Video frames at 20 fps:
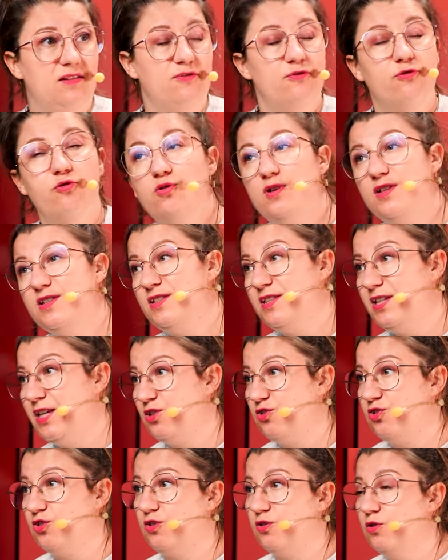
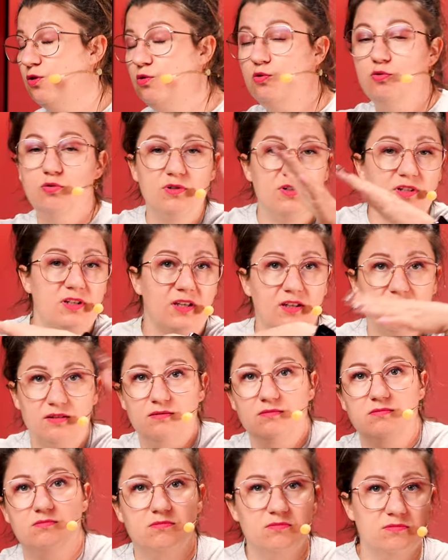influencerzy, ogólnie
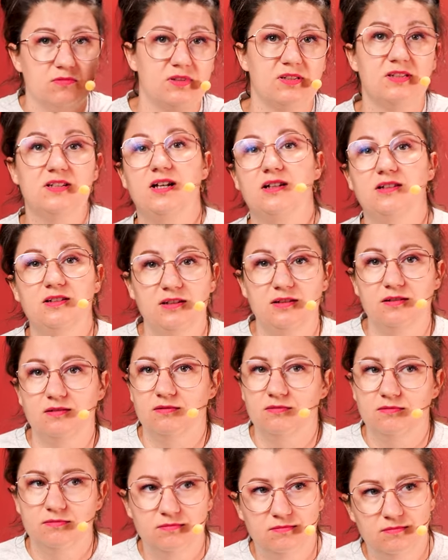znani
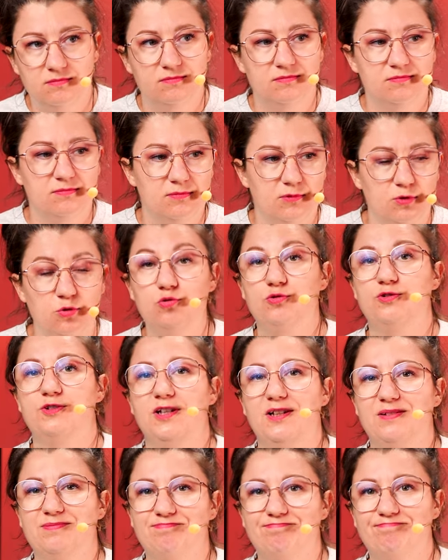
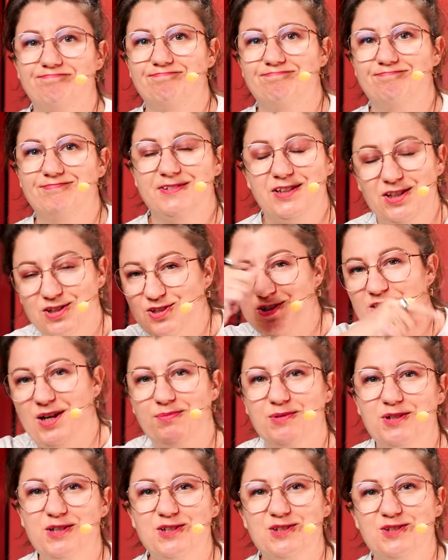ludzie.
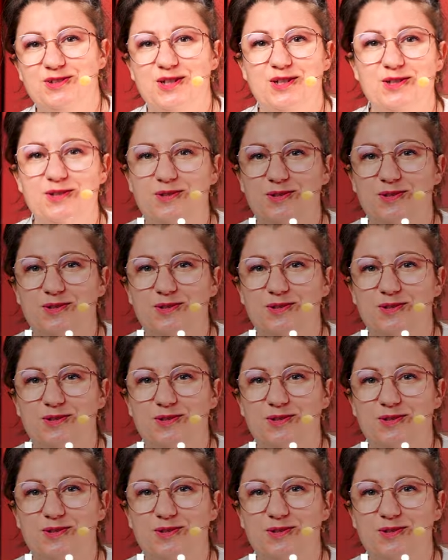Zaczynamy. Kryszczyn, dajesz